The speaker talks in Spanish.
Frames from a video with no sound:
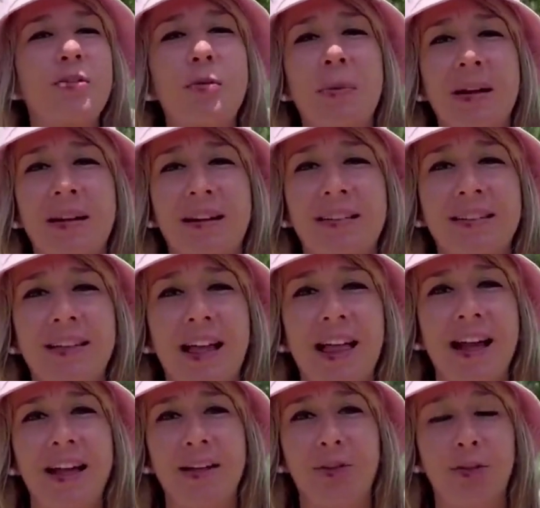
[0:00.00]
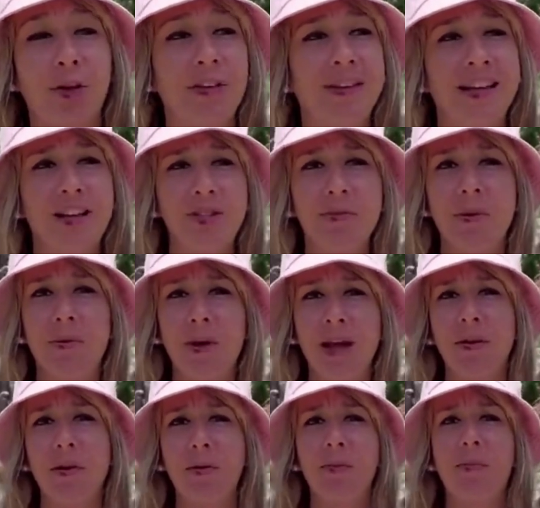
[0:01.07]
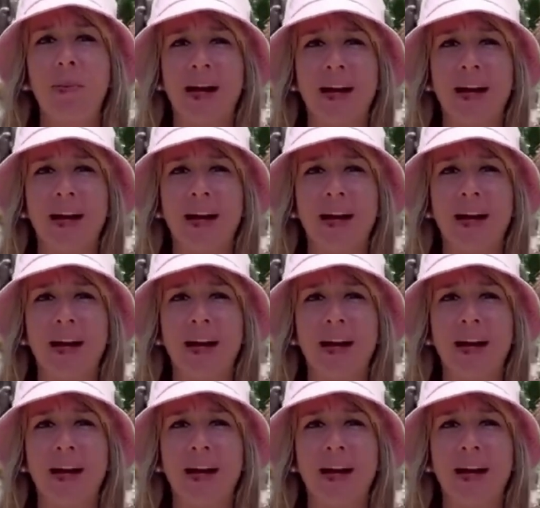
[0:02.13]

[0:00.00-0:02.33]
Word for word: caminando principalmente por las calles de La